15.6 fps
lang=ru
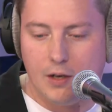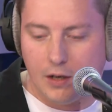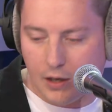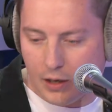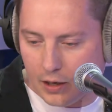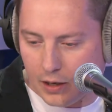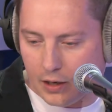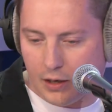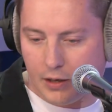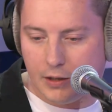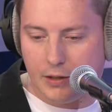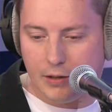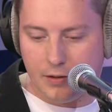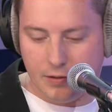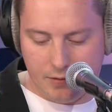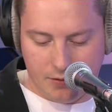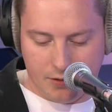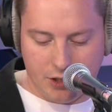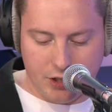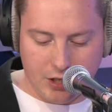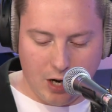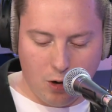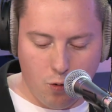а,
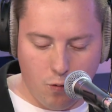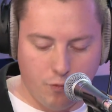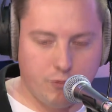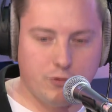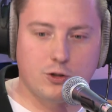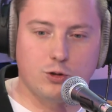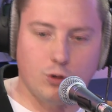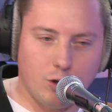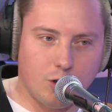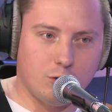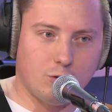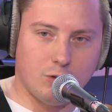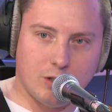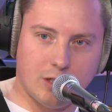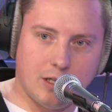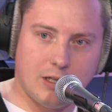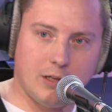шагов в сторону. Какого-то да?